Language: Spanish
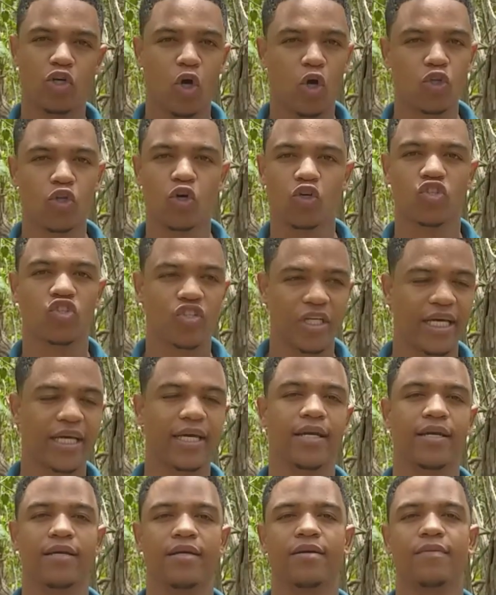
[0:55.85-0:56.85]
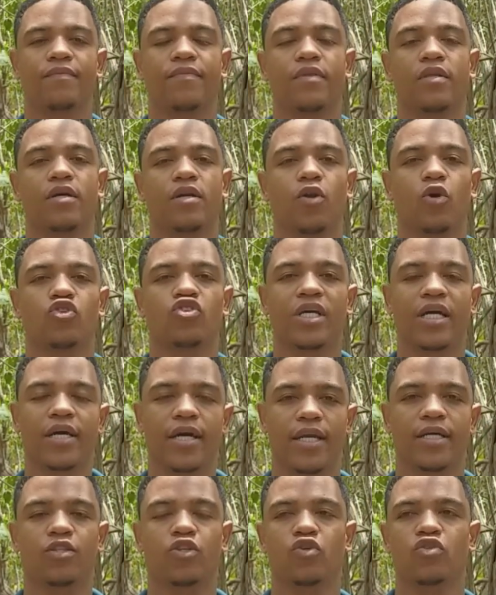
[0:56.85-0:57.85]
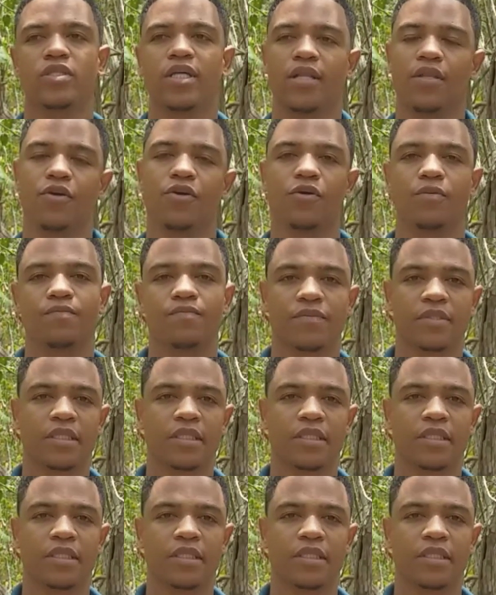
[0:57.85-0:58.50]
conocer los secretos de Dios.